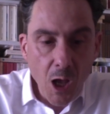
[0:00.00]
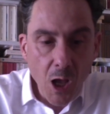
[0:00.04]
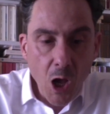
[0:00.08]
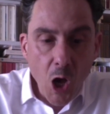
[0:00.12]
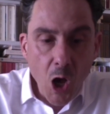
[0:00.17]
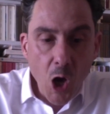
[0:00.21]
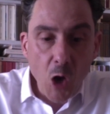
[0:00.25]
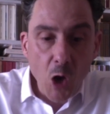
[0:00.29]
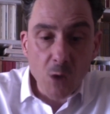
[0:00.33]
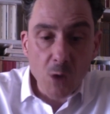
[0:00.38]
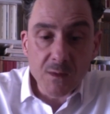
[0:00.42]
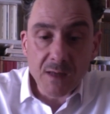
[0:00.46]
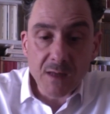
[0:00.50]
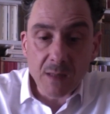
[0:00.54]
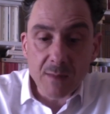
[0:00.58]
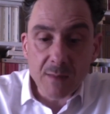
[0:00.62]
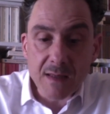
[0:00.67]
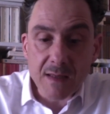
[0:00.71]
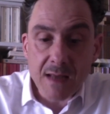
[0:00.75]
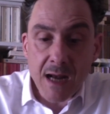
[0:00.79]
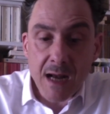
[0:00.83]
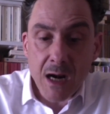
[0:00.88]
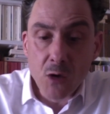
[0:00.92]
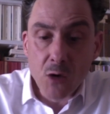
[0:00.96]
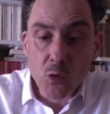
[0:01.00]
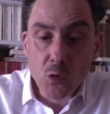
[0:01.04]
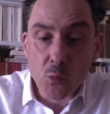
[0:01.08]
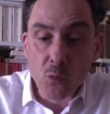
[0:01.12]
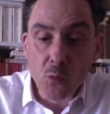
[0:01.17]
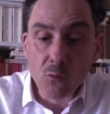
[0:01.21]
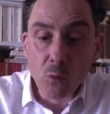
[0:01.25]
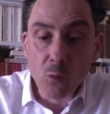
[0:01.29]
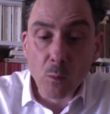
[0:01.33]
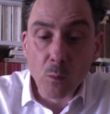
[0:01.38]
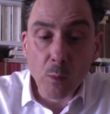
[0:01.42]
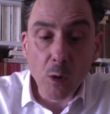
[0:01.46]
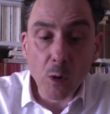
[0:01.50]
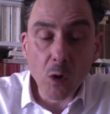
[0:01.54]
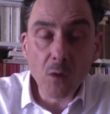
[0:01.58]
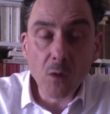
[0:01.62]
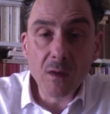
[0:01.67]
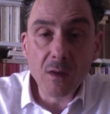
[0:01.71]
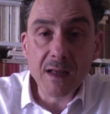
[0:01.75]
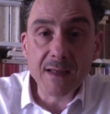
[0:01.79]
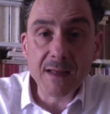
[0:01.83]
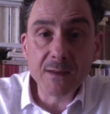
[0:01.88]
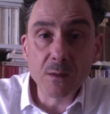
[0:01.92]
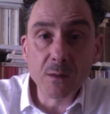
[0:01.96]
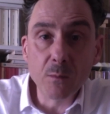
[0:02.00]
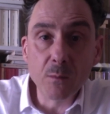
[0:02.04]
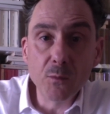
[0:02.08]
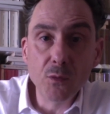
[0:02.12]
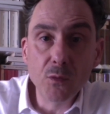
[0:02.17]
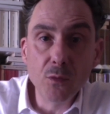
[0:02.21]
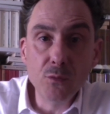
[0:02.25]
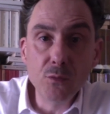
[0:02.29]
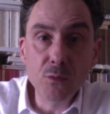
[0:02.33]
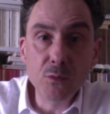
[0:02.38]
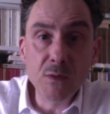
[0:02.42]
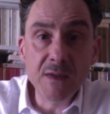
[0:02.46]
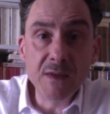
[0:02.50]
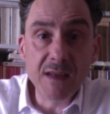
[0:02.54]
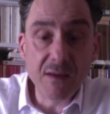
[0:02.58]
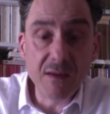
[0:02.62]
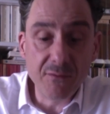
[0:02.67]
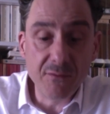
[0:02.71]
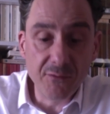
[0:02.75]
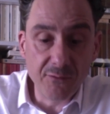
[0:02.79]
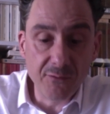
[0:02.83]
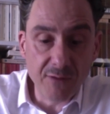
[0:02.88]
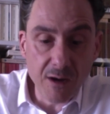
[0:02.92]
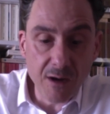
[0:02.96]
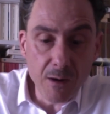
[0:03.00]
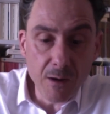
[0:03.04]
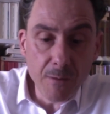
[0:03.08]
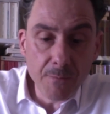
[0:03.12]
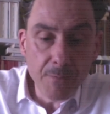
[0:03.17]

En terminale, nous pouvons prendre l'exemple de l'unité 20,